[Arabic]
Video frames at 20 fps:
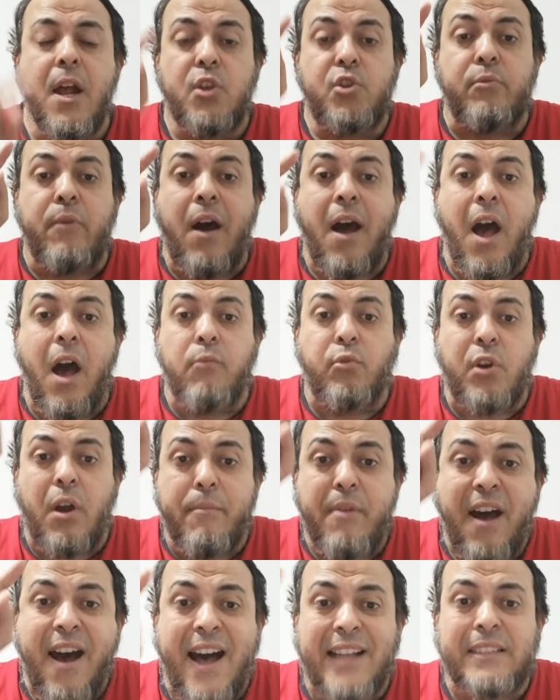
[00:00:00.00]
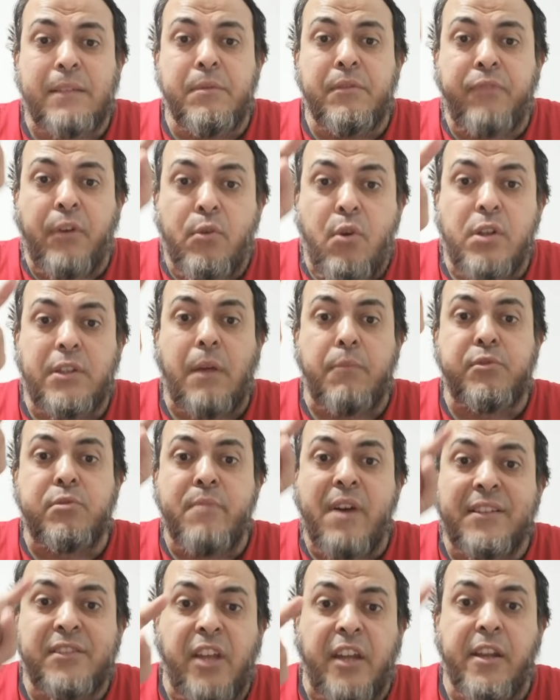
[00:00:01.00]
ثم امر بحاطم فيحطب ثم
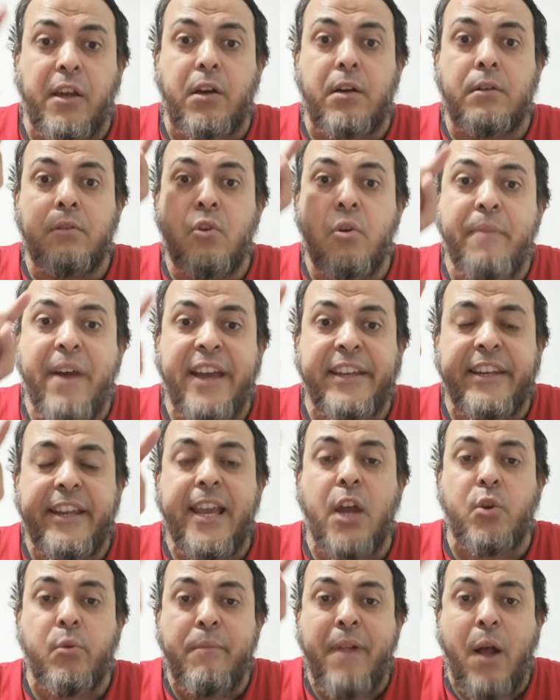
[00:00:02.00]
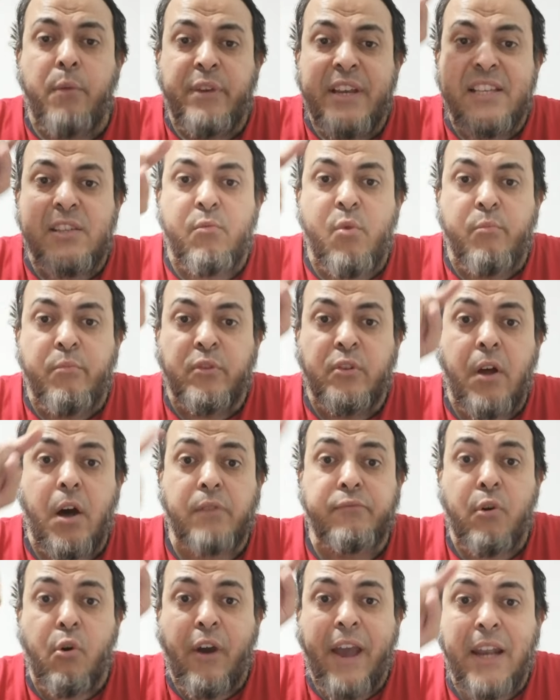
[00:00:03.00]
انطلق ومعي رجال ومعهم حزم من نار
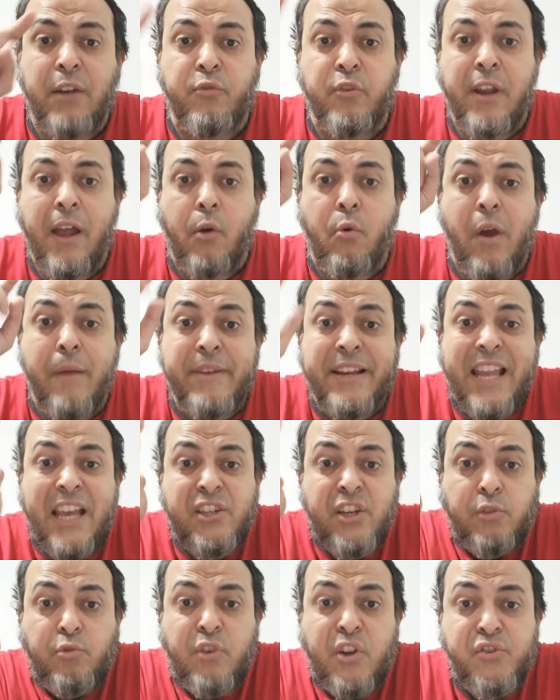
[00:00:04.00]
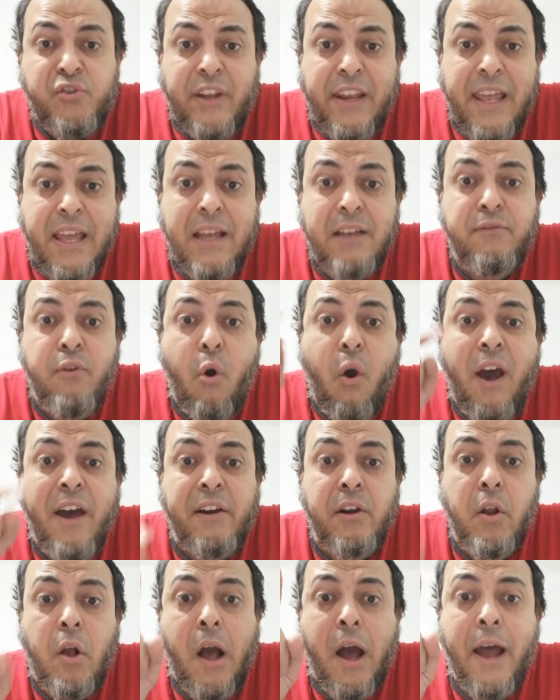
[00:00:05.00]
فاخالف الى اقوام لا يشهدون الصلاه
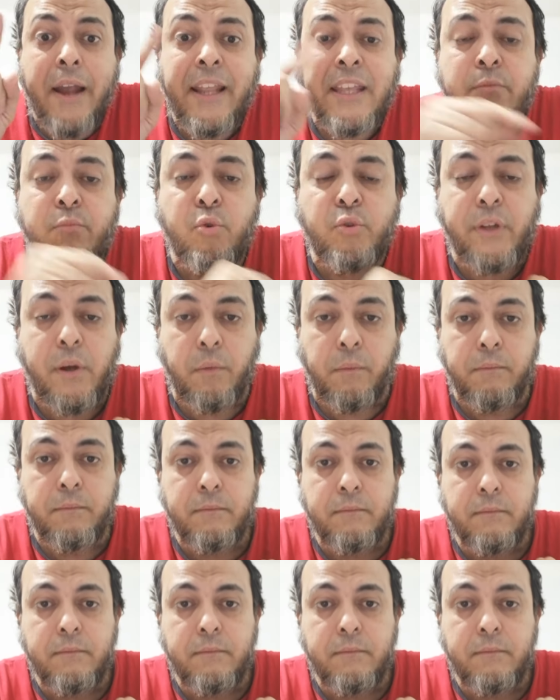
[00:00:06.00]
فاحرق عليهم بيوتهم